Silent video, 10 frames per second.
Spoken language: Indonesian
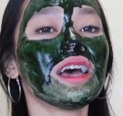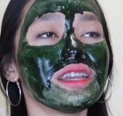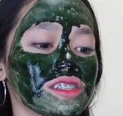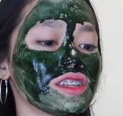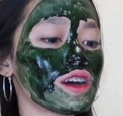
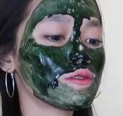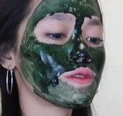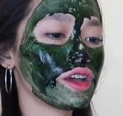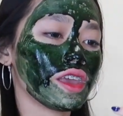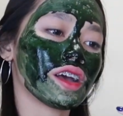di sini
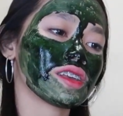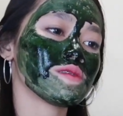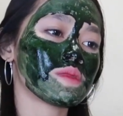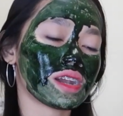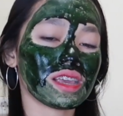aku nggak yang
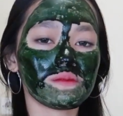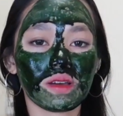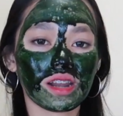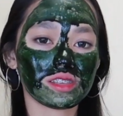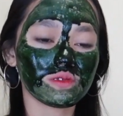gimana
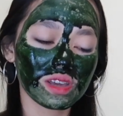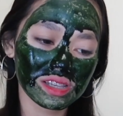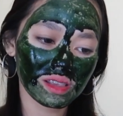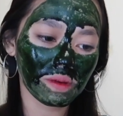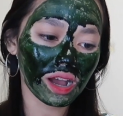gimana
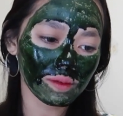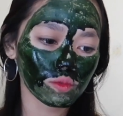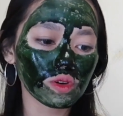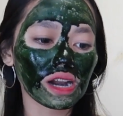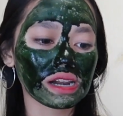juga sama
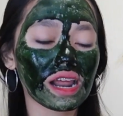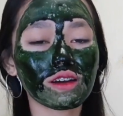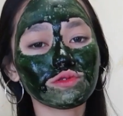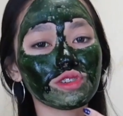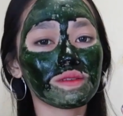kamu
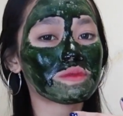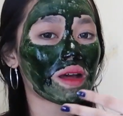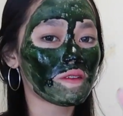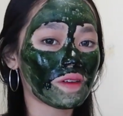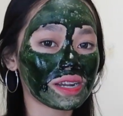karena aku juga
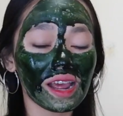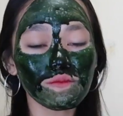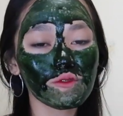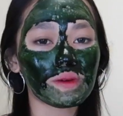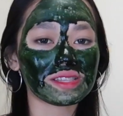memaafkan
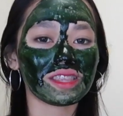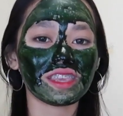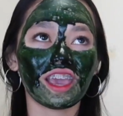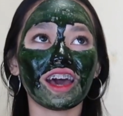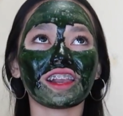kamu
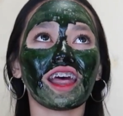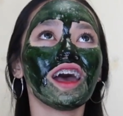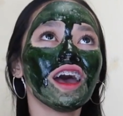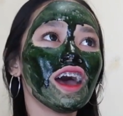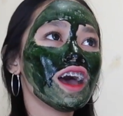pastinya karena
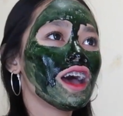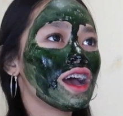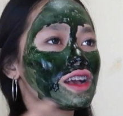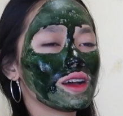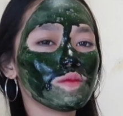
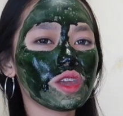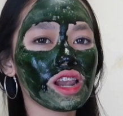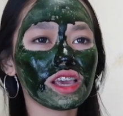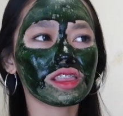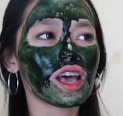nggak
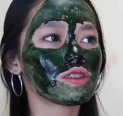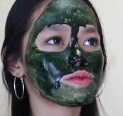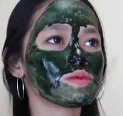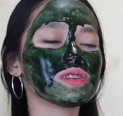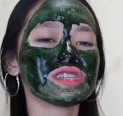mungkin lah kita
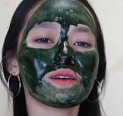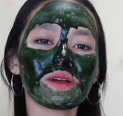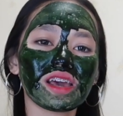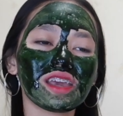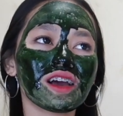harus membenci
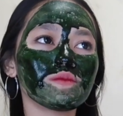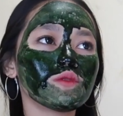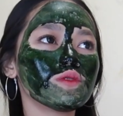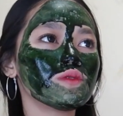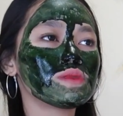apalagi
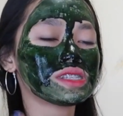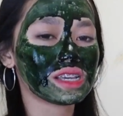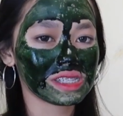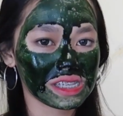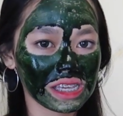kamu
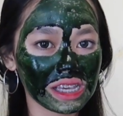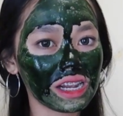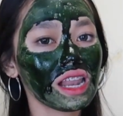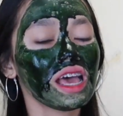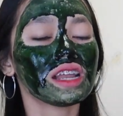masih
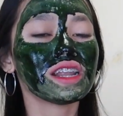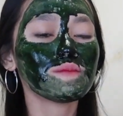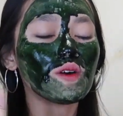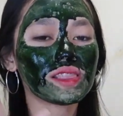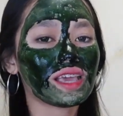kecil
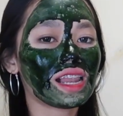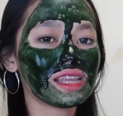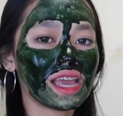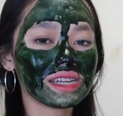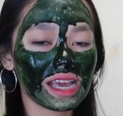dan buat
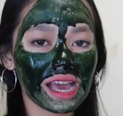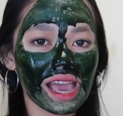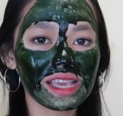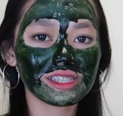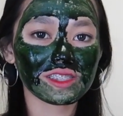kalian
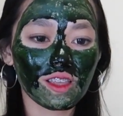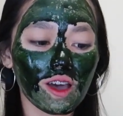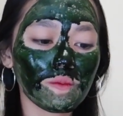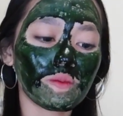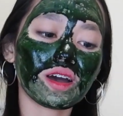guys
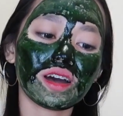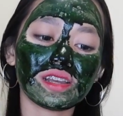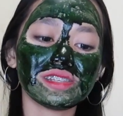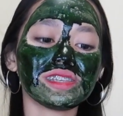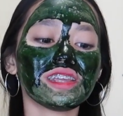stop
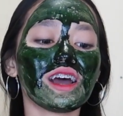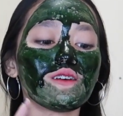uh, di sini